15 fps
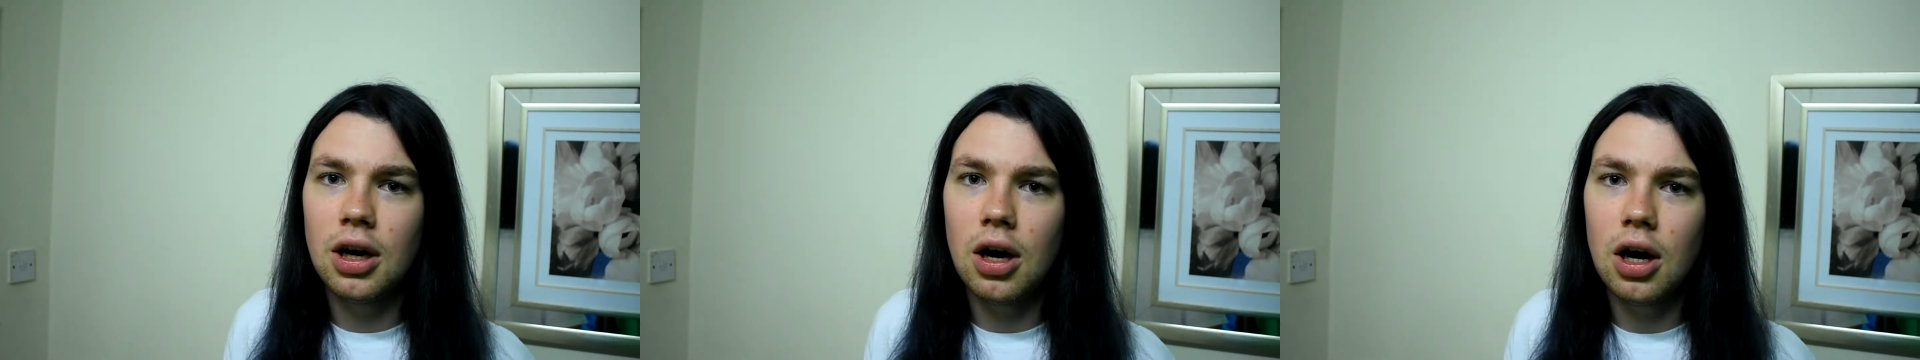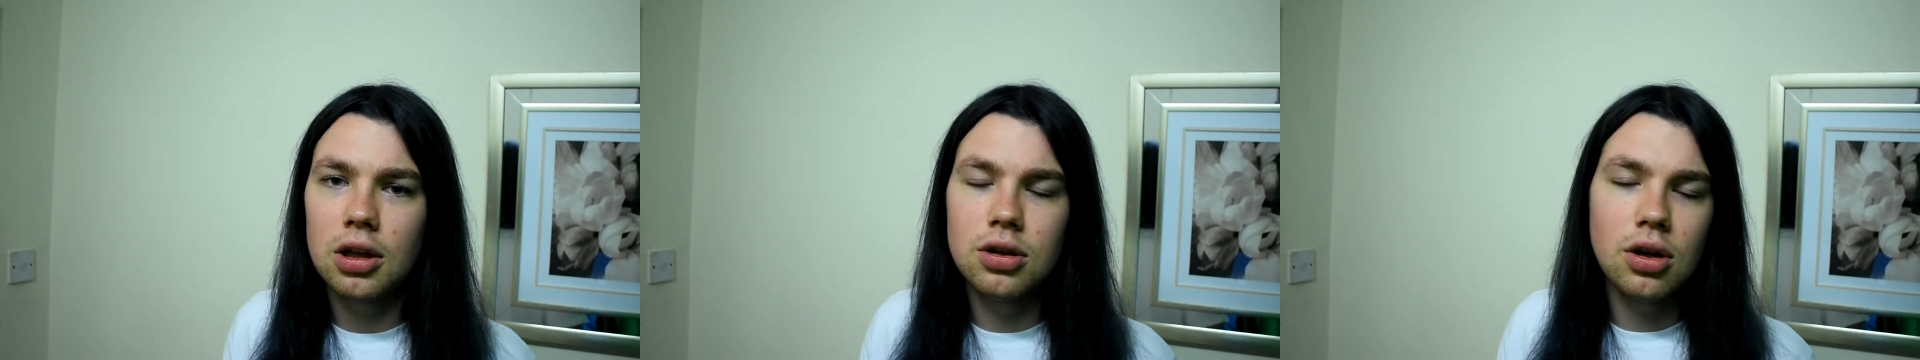
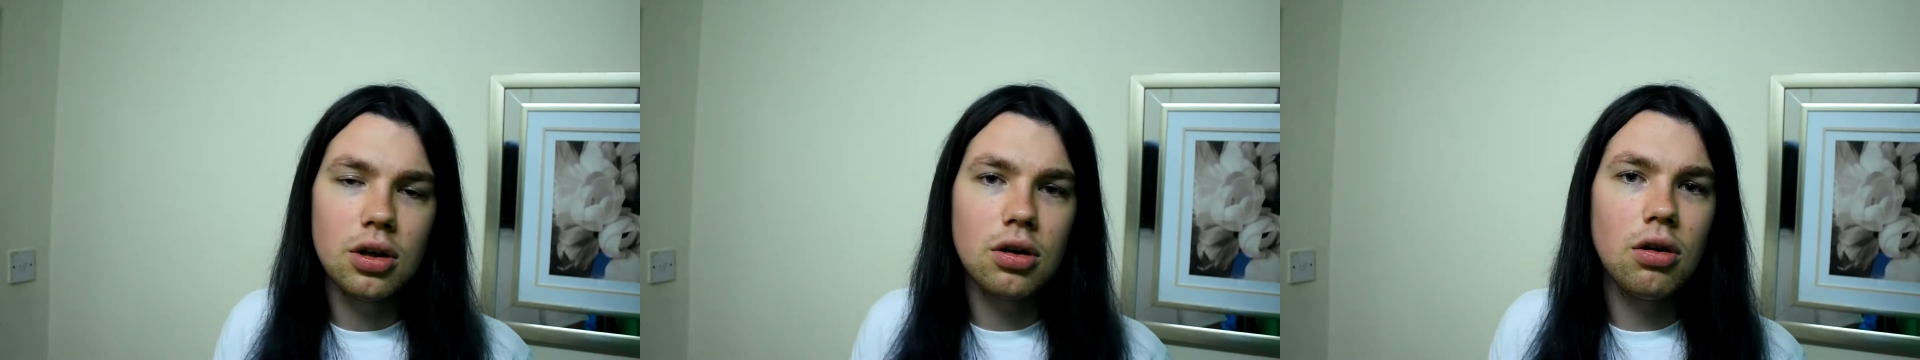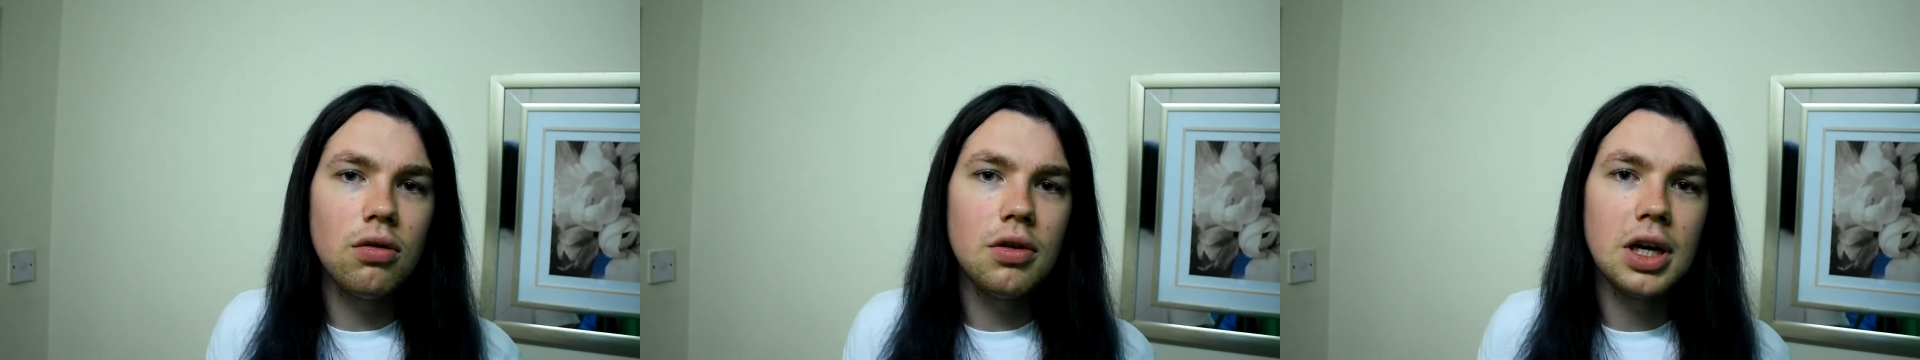a
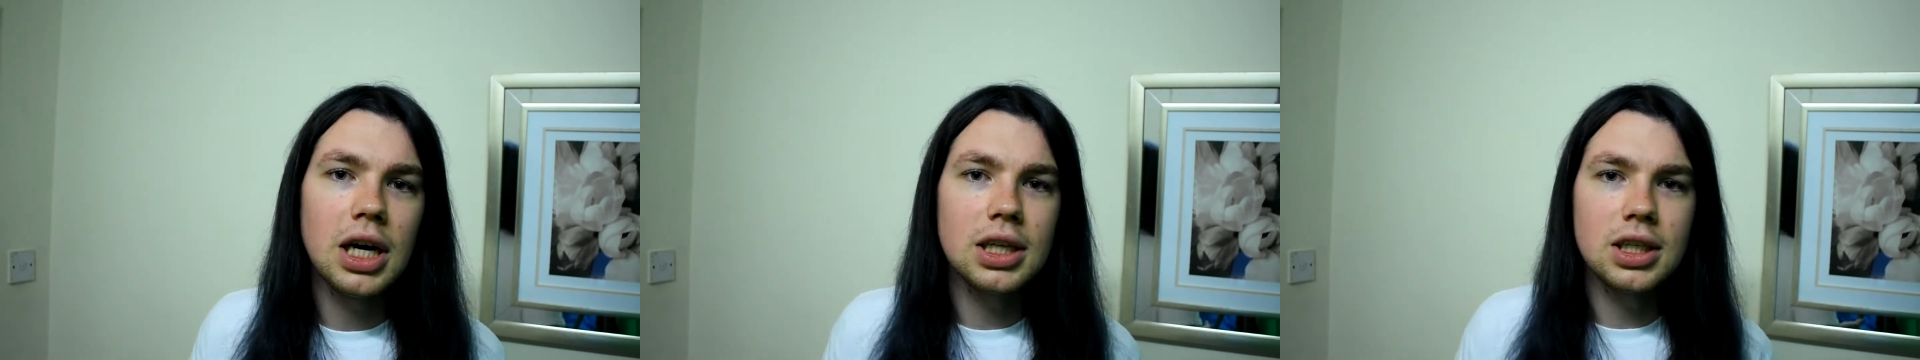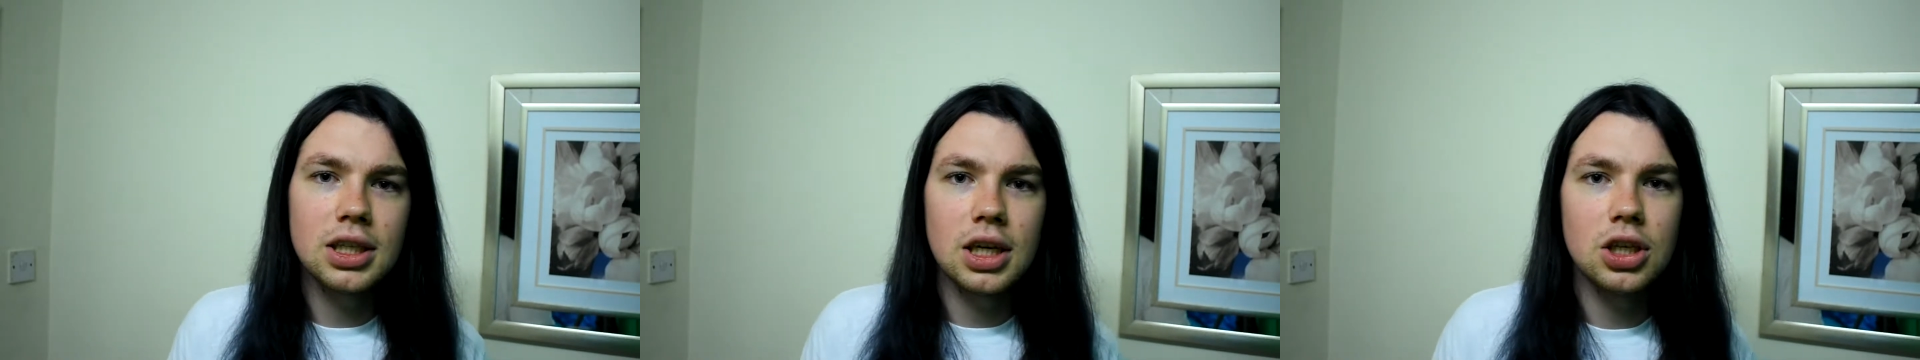dodatkowo
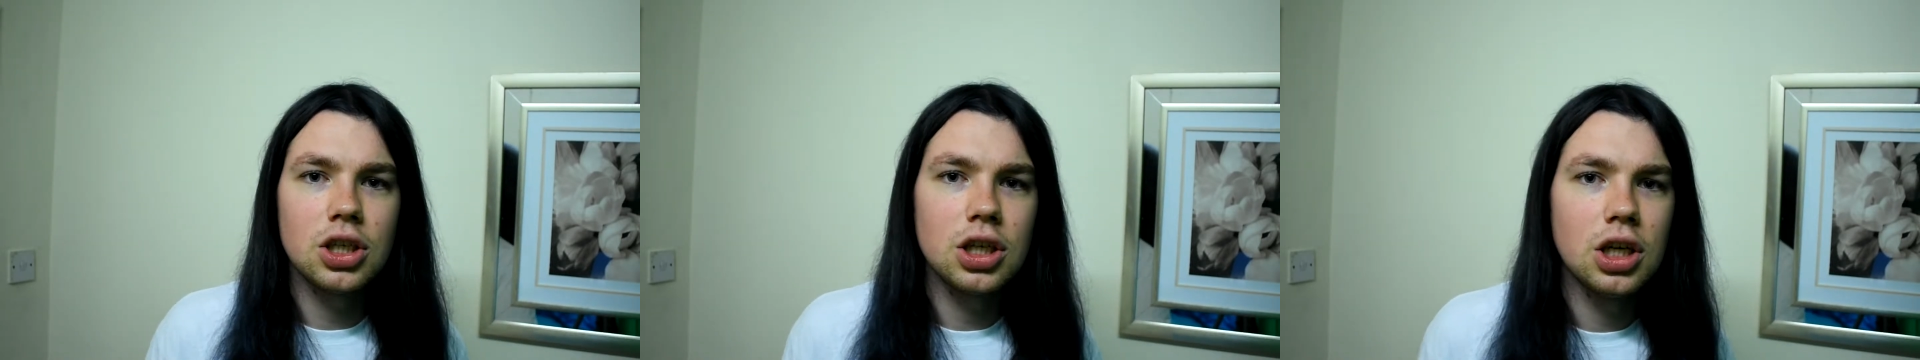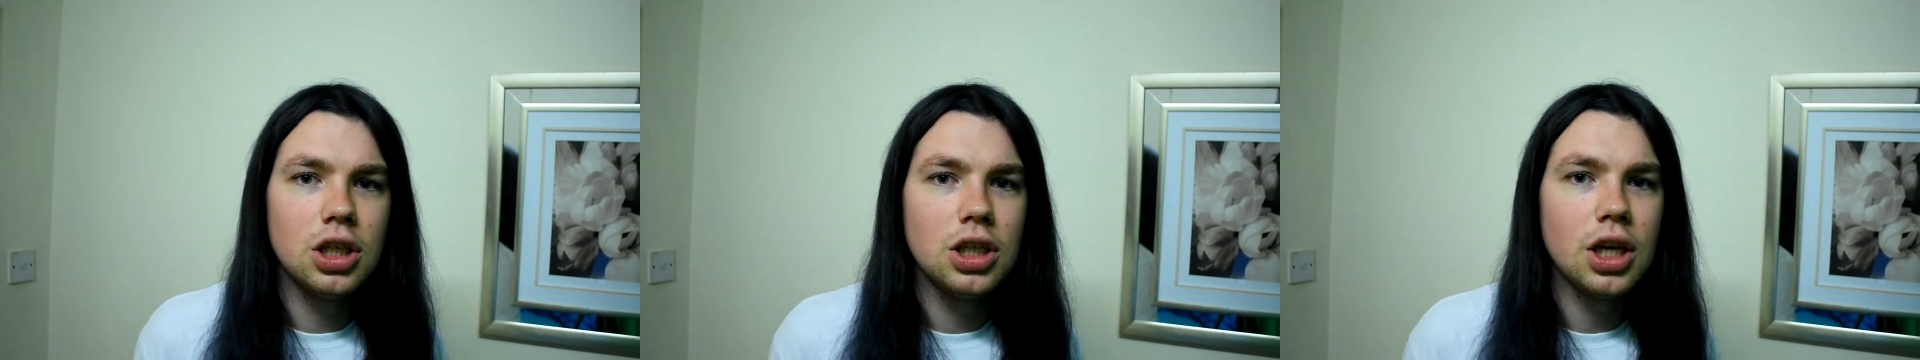garstka
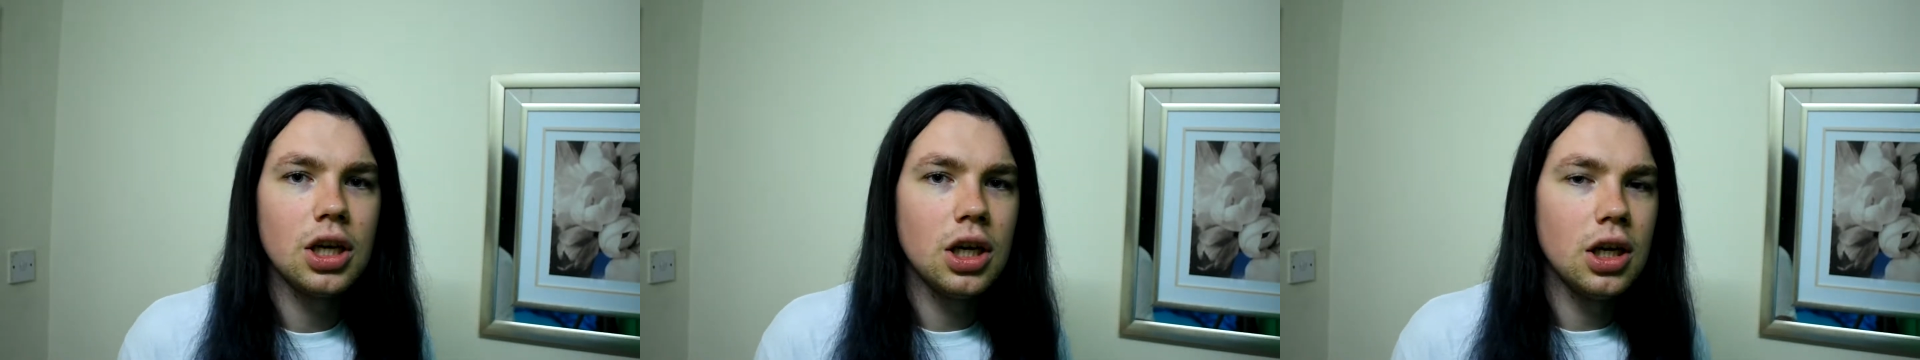szczęścia i